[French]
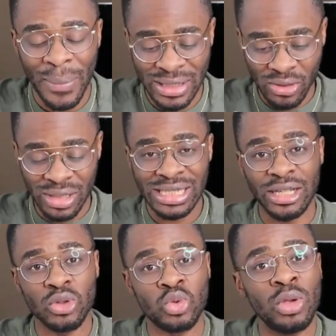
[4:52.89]
Parce que lorsque
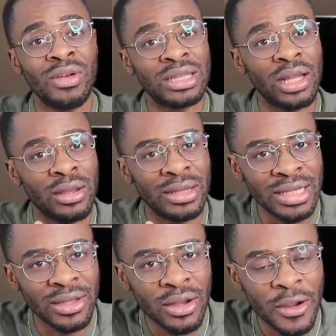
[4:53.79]
les gens te suivent en tant que
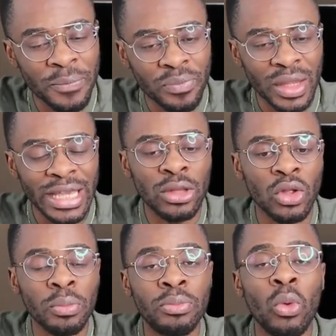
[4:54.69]
leader,
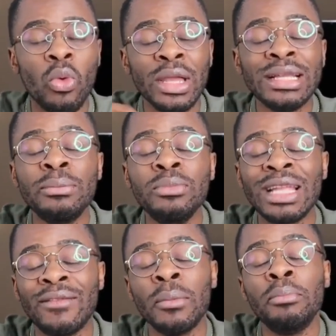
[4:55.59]
ils donnent beaucoup,
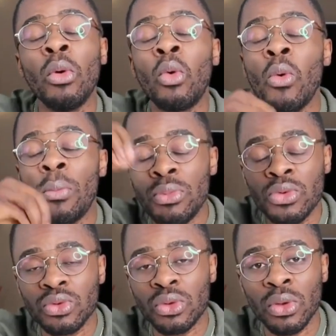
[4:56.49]
ils travaillent beaucoup
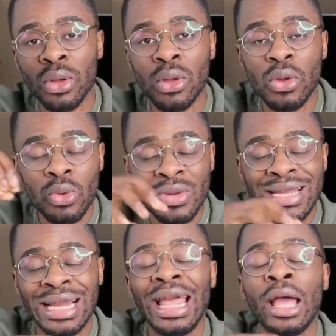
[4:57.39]
plus que
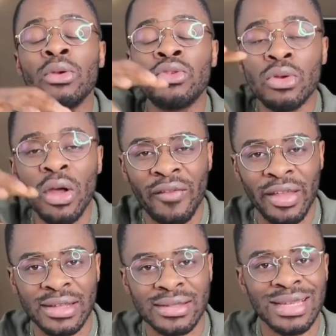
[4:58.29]
le salaire que tu leur
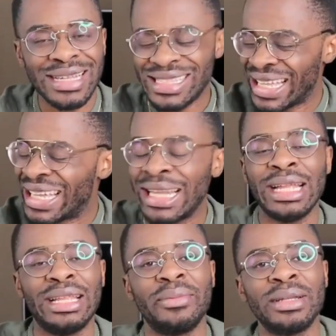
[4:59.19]
verses. C'est
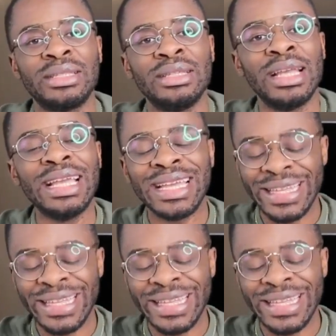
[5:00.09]
clair, net et précis.